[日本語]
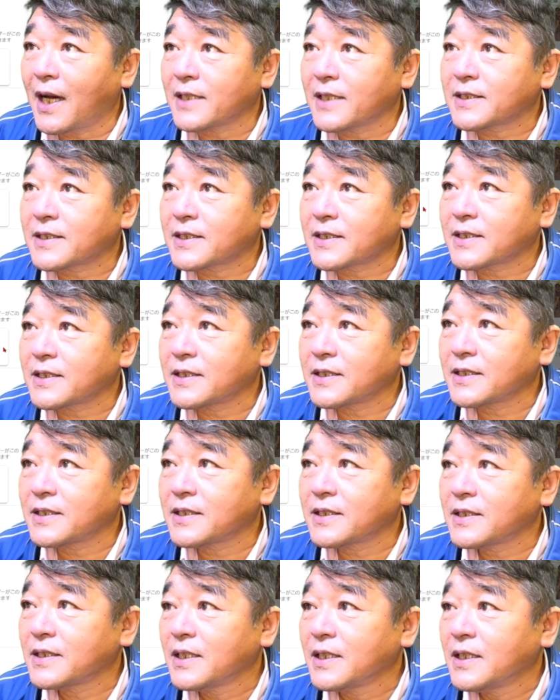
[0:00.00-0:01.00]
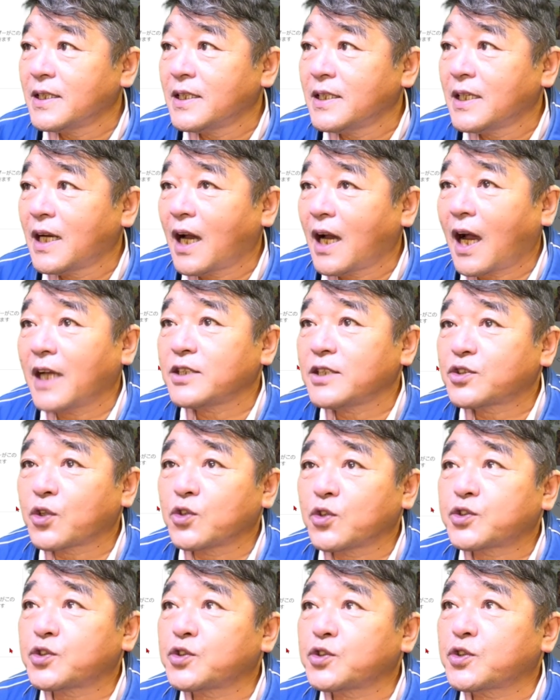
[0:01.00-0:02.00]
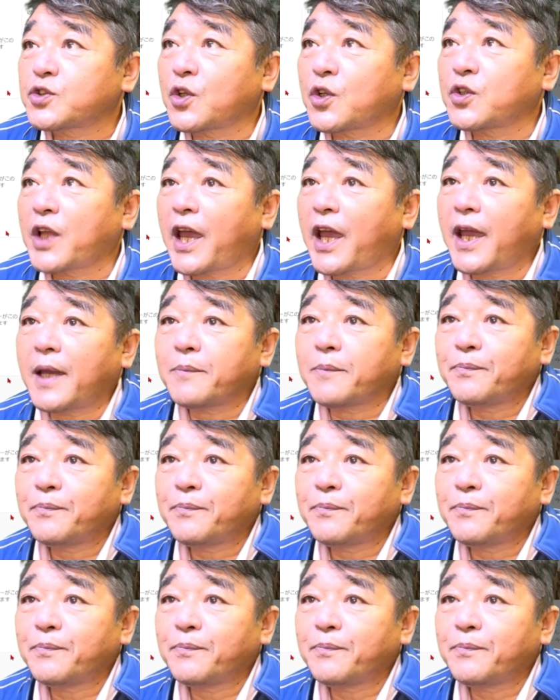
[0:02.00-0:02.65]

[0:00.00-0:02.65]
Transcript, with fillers: す。はい、そうするとね、